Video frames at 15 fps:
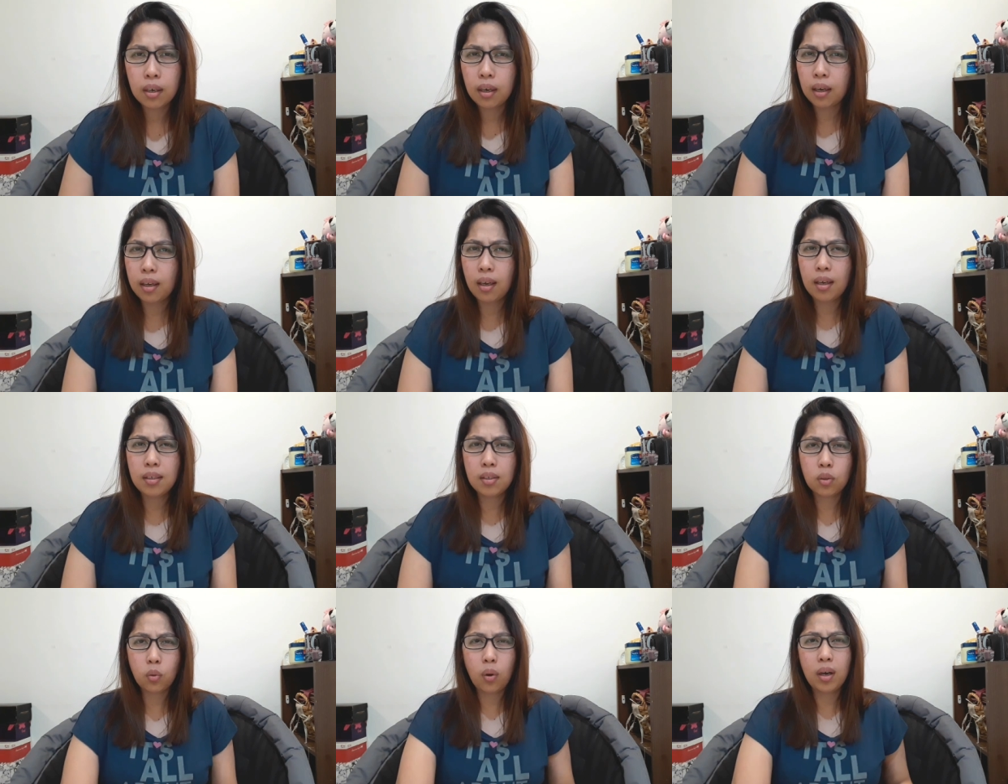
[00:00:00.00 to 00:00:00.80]
I
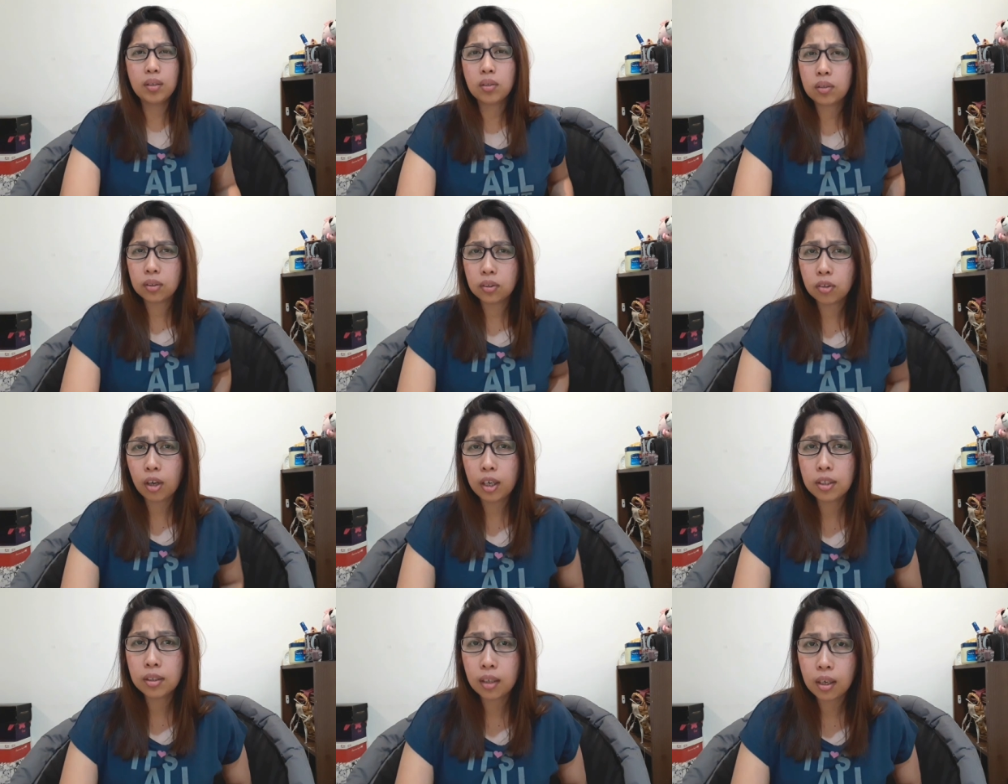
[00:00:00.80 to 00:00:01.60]
guess, twice or
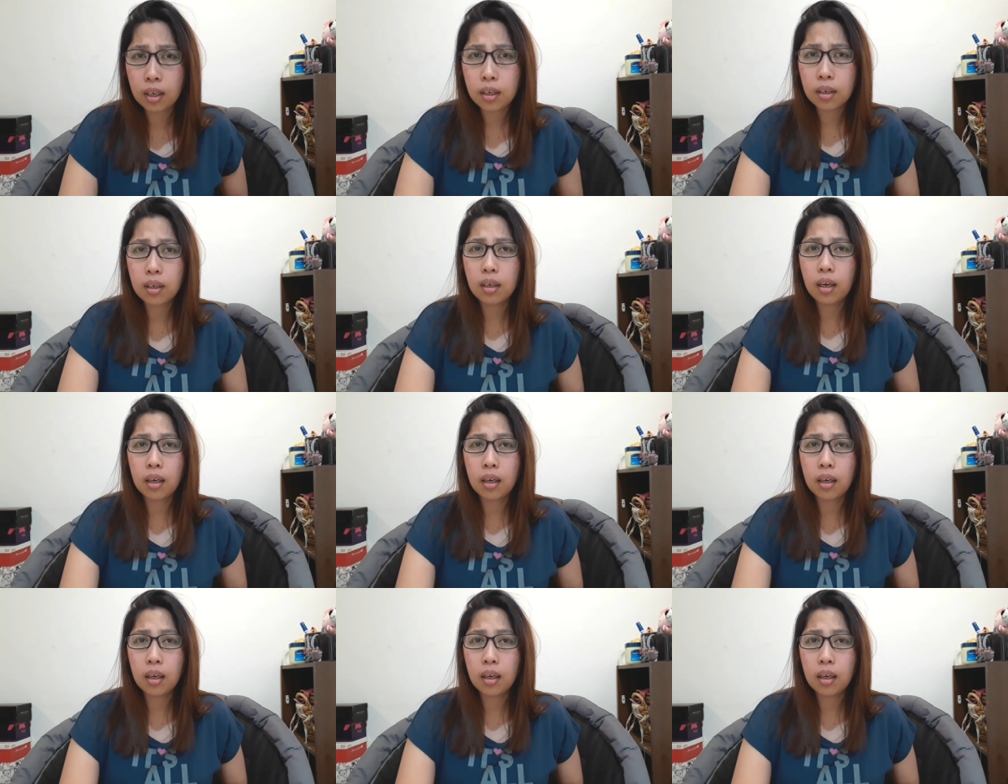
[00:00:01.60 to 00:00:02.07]
thrice a year.